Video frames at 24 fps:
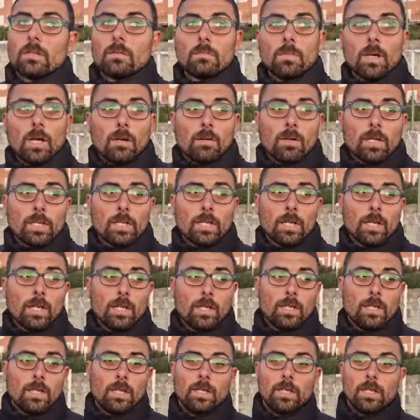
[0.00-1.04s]
Ma
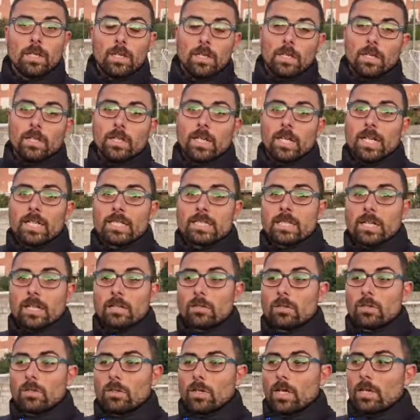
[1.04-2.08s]
guarda, eh, i ragazzi
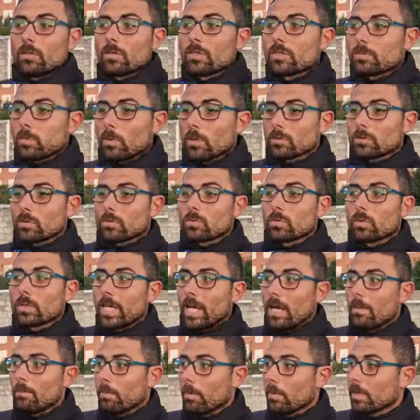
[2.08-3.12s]
hanno, hanno, risposto sul
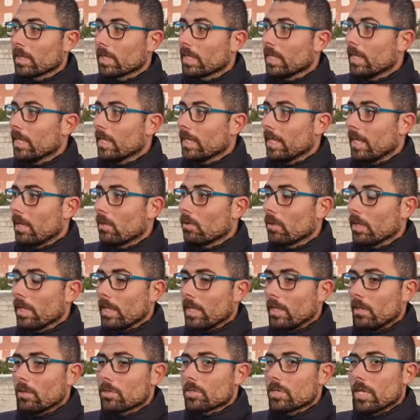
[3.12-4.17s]
campo perché è chiaro
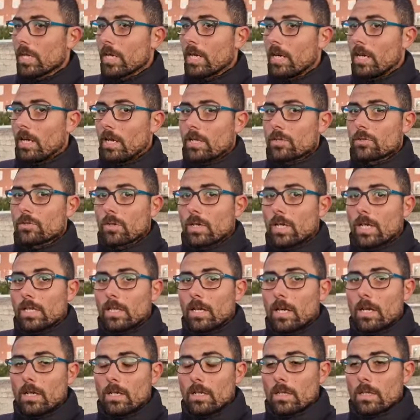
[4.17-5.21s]
che oggi era una
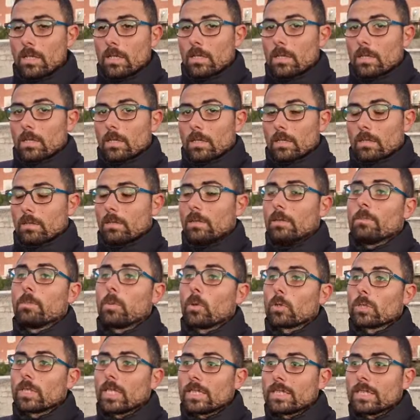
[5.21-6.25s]
giornata
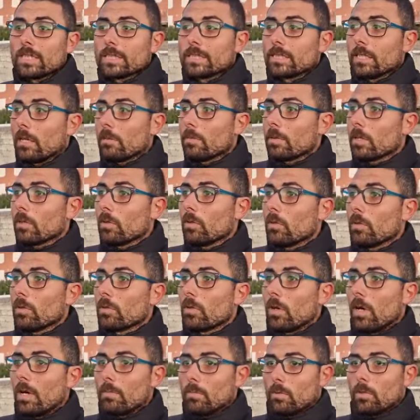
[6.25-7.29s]
importantissima per noi,
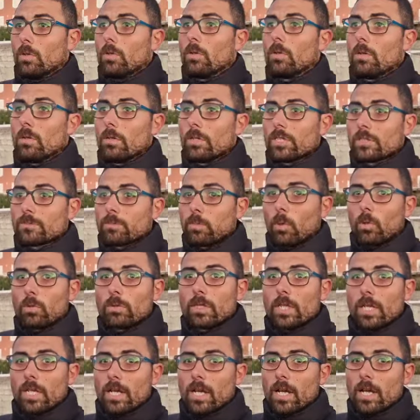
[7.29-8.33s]
dovevamo
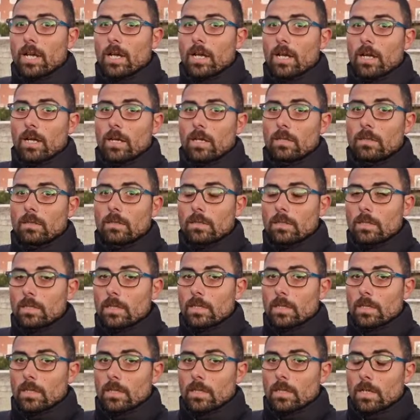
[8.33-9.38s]
rispondere a, a
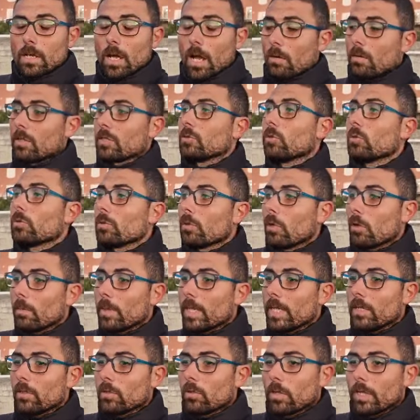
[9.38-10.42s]
quest'ultimo
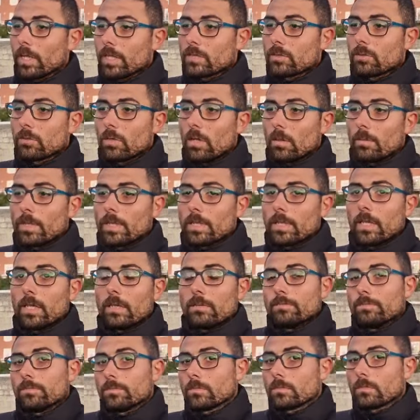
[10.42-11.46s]
periodo che
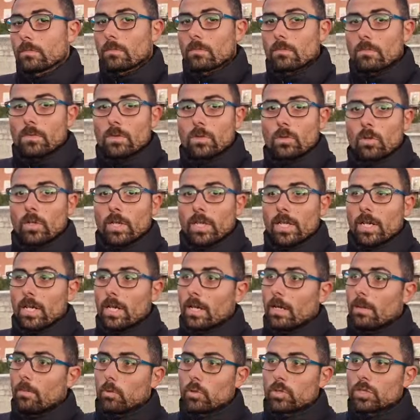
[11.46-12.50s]
sicuramente non
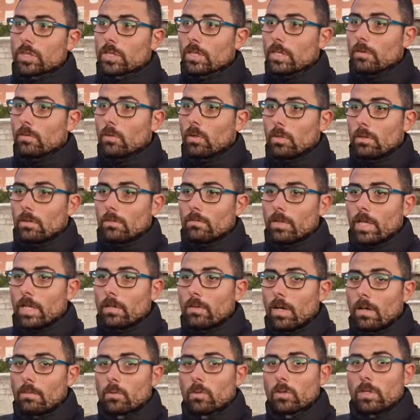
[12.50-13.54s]
era positivo,
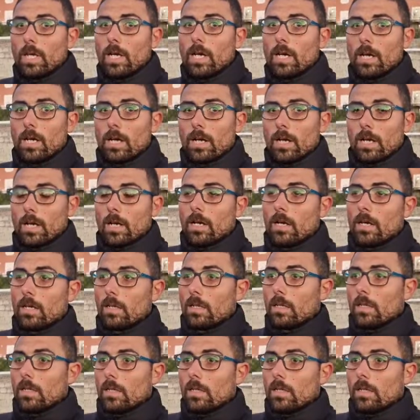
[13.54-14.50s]
venivamo da,